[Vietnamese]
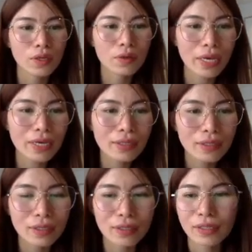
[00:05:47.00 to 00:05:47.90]
Ok,
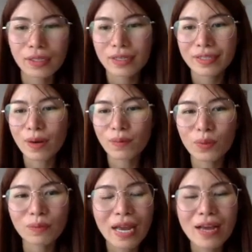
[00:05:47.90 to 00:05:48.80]
uh, xong
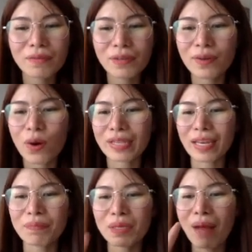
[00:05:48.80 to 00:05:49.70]
chúng ta vừa hoàn
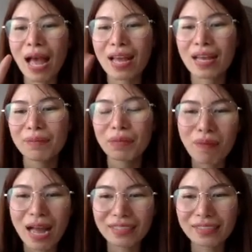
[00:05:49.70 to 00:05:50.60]
thành bước 3 Bước
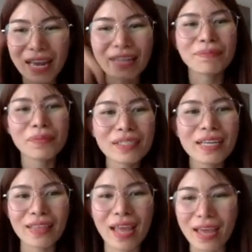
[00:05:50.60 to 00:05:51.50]
3 đó là bước
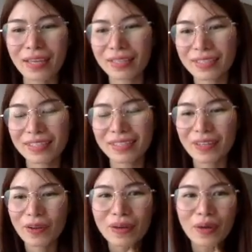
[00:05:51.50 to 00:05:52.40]
ép thẻ
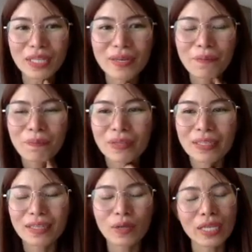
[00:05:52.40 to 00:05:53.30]
Đầu tiên
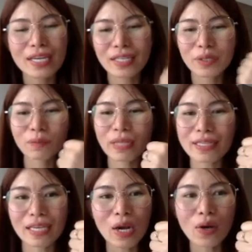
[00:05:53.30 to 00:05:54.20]
đầu tiên thì chúng ta
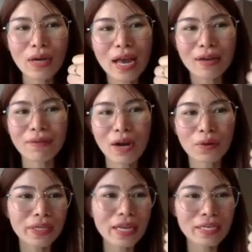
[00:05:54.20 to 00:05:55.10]
sẽ có là
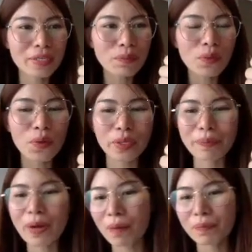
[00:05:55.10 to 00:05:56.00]
vào cái
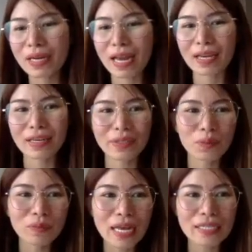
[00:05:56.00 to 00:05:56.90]
s.google.com bước hai là
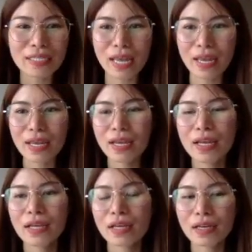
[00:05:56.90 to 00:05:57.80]
chúng ta sẽ
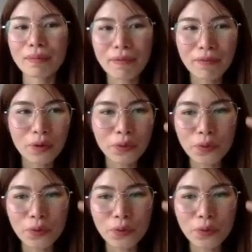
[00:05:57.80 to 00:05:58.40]
à, bấm vào